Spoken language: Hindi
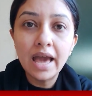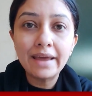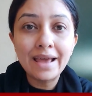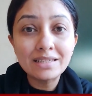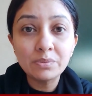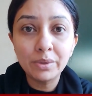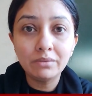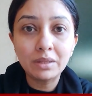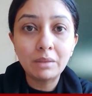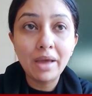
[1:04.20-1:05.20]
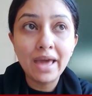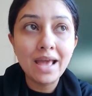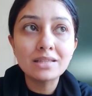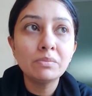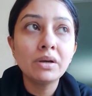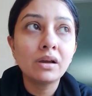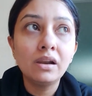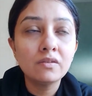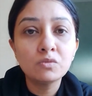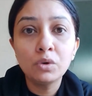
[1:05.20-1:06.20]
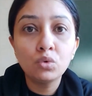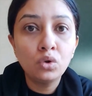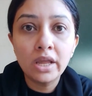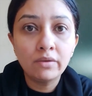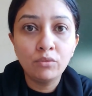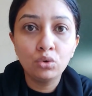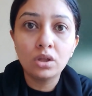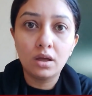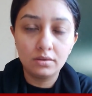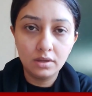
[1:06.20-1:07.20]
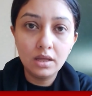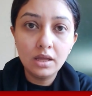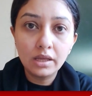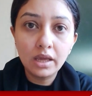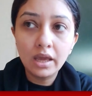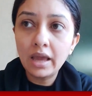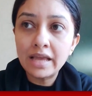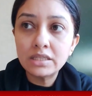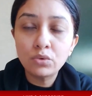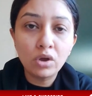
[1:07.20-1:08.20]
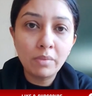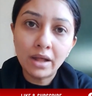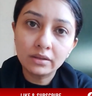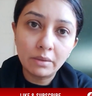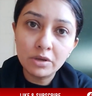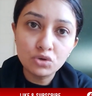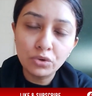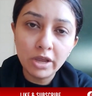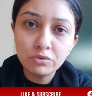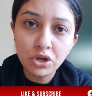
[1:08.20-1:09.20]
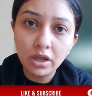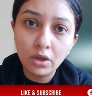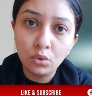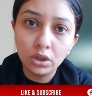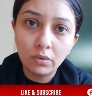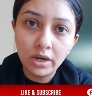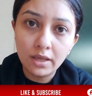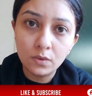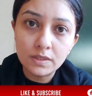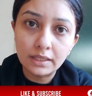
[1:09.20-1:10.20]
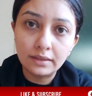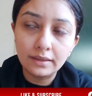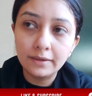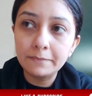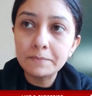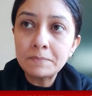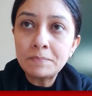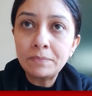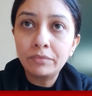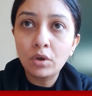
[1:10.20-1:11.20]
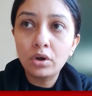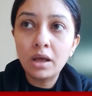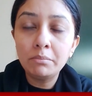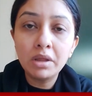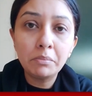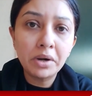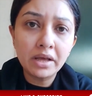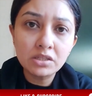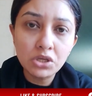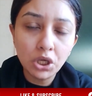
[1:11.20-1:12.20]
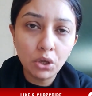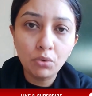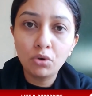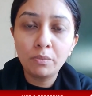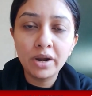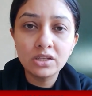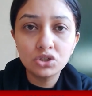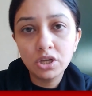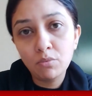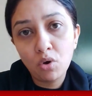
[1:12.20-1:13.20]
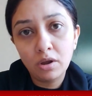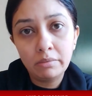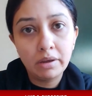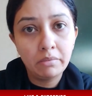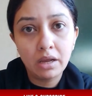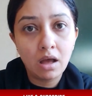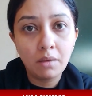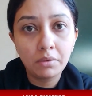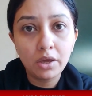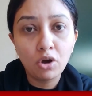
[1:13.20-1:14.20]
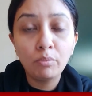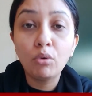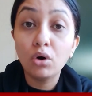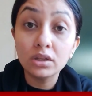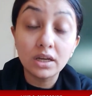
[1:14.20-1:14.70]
हैरेसमेंट मतलब हैरेसमेंट का लफ्ज़ बिल्कुल एक वो था कि ऐसी कोई बात कभी शुएब शेख के होते हुए नहीं हो सकती थी और हमने बड़ा सिक्योर और बड़े अच्छे माहौल में हमने काम किया और बहुत